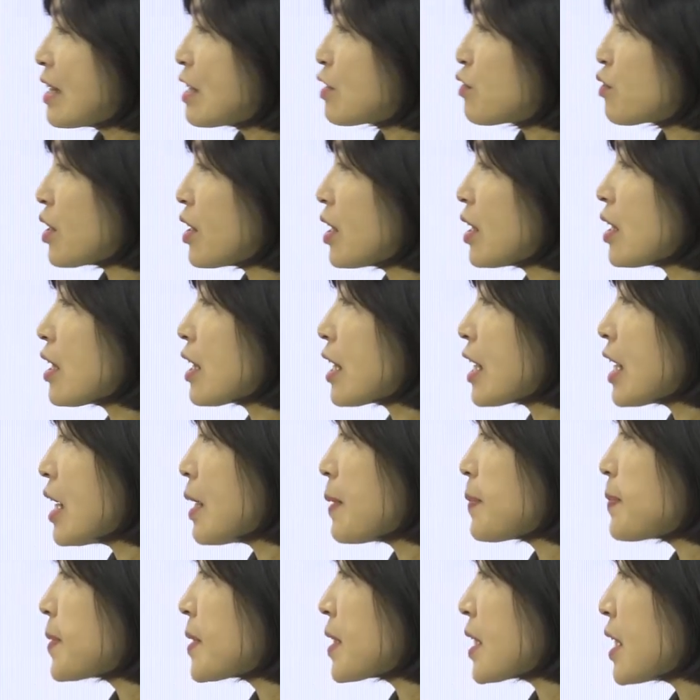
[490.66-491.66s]
Jenny
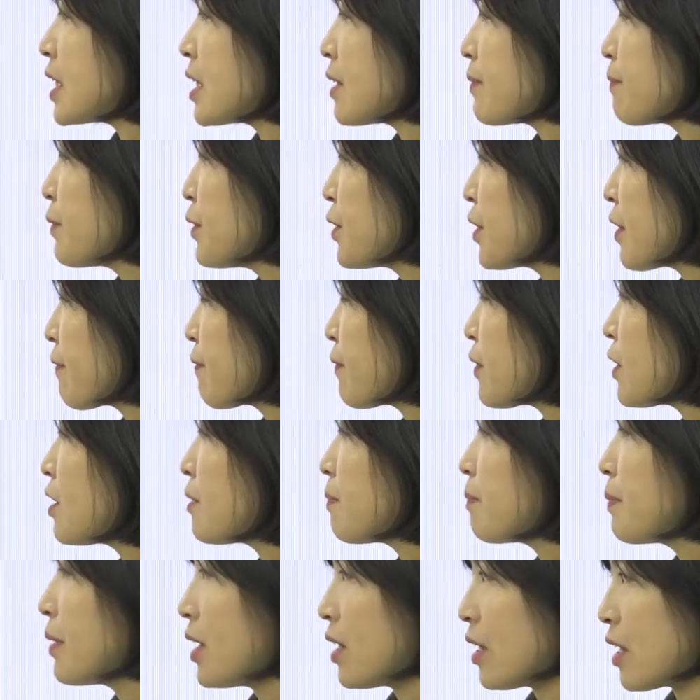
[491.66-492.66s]
lives in a
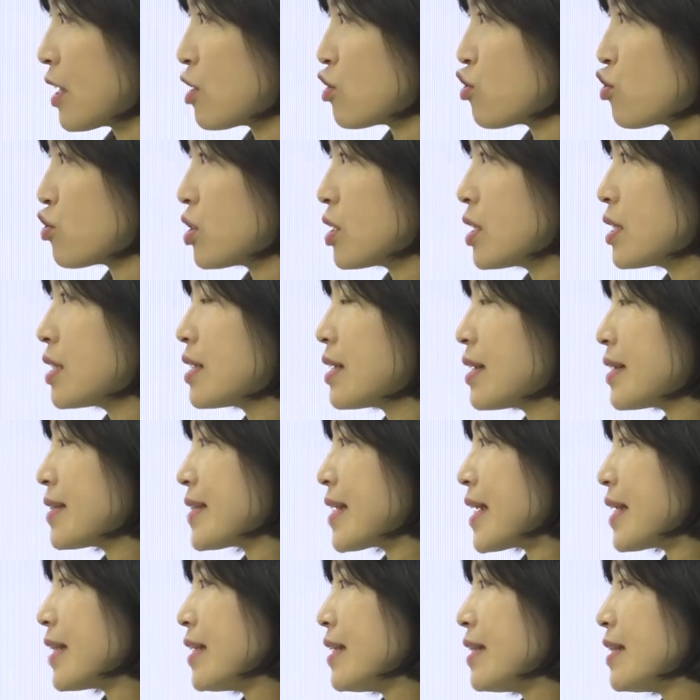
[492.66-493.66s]
beautiful village.
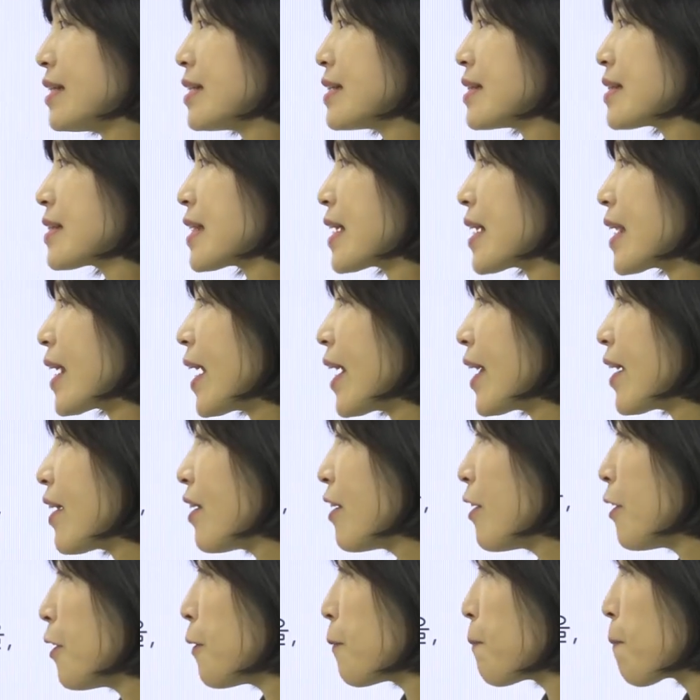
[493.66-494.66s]
제니는
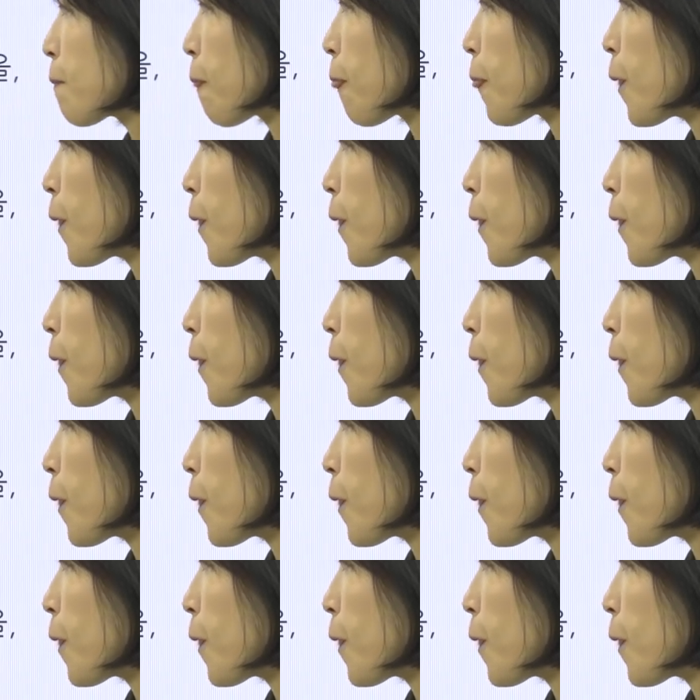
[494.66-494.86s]
살아요.